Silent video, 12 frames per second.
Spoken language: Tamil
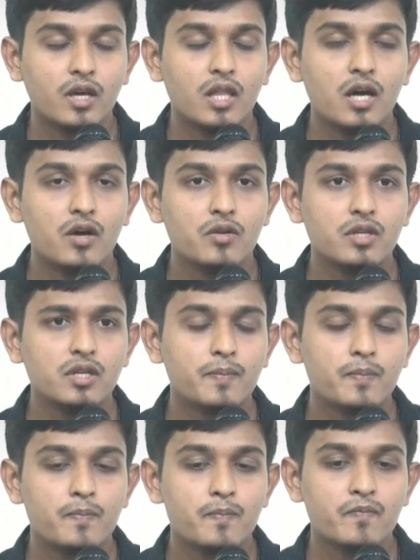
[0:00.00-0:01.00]
அதாவது
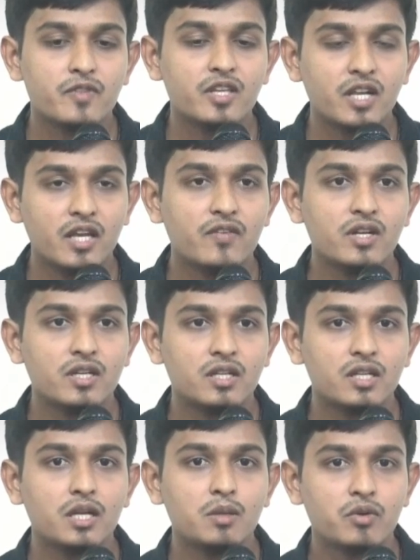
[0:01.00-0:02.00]
இறைவன்
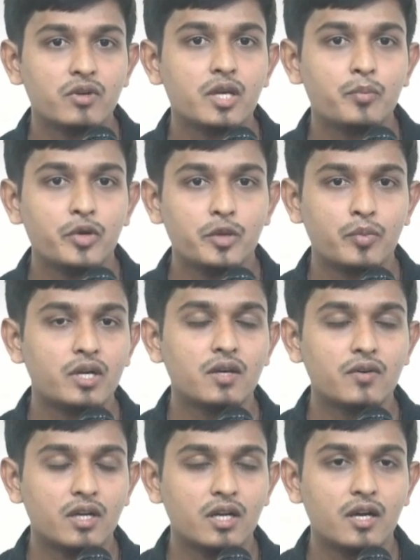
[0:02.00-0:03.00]
என்பவன்
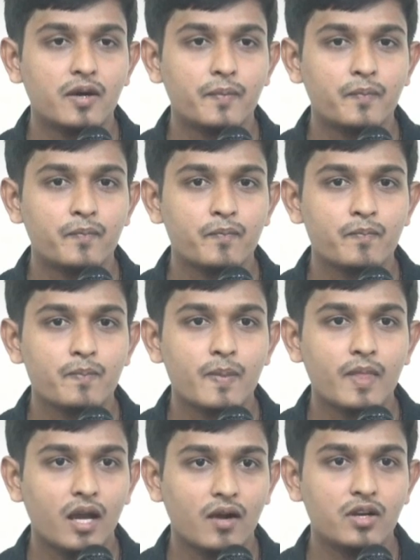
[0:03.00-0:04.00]
எப்படிப்பட்டவன்னா
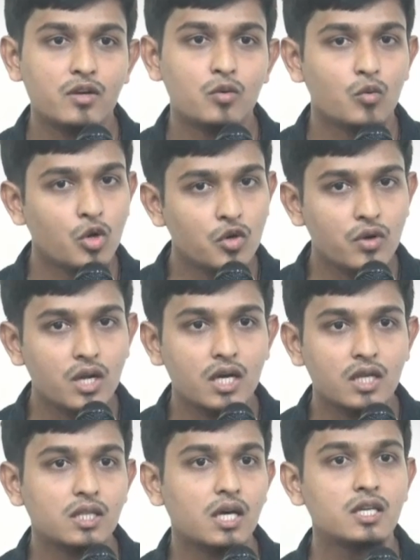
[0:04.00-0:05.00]
அவன்
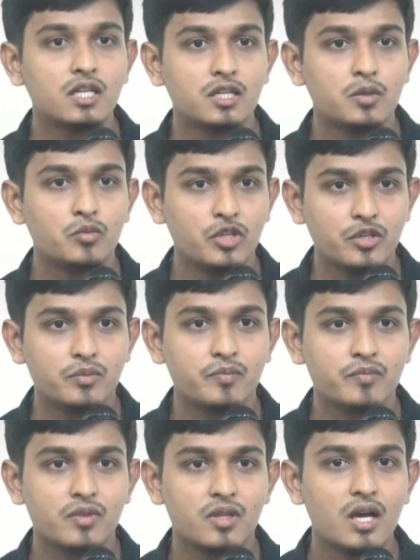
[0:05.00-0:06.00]
ஒருவனாகத்தான் இருக்க முடியும்
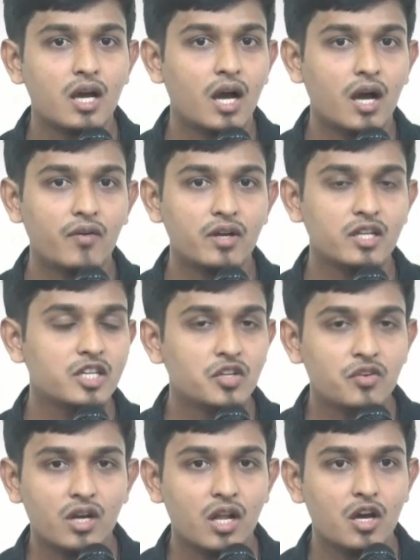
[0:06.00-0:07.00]
அவன்
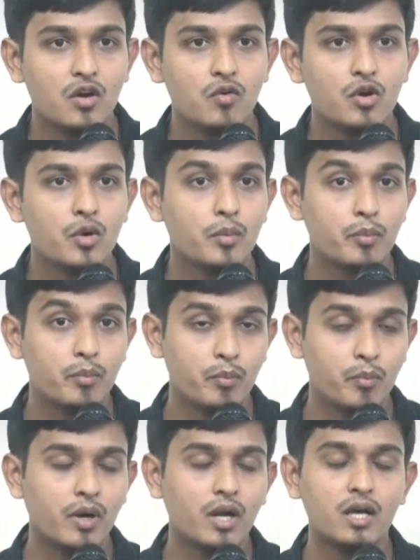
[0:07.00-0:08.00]
இருவராகவோ
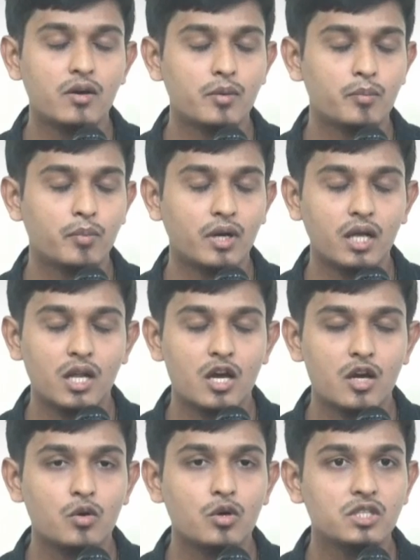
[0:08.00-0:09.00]
பல
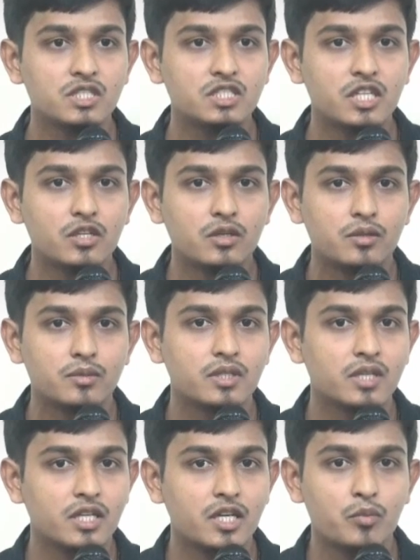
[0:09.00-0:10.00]
பலராகவோ நிச்சயம்
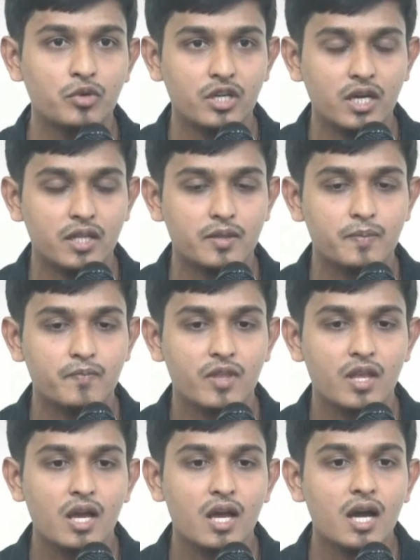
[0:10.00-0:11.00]
இருக்க முடியாது
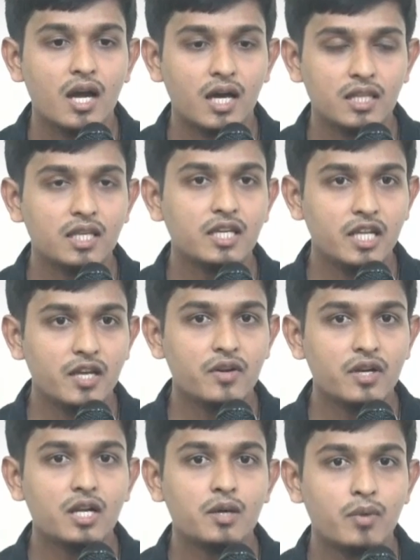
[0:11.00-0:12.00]
அந்த
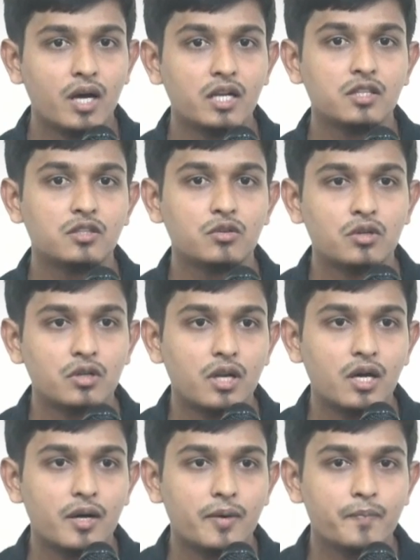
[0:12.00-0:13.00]
இறைவனை நம்ம அறிந்து
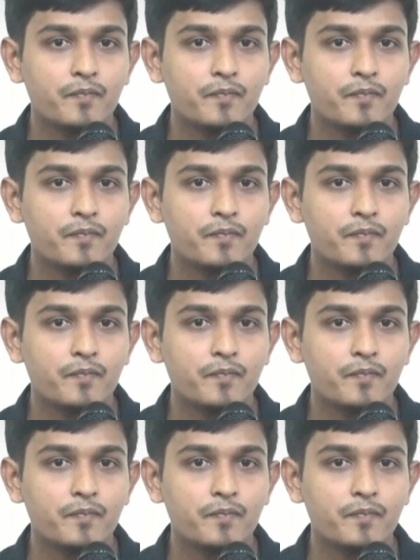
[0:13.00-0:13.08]
கொண்டோனா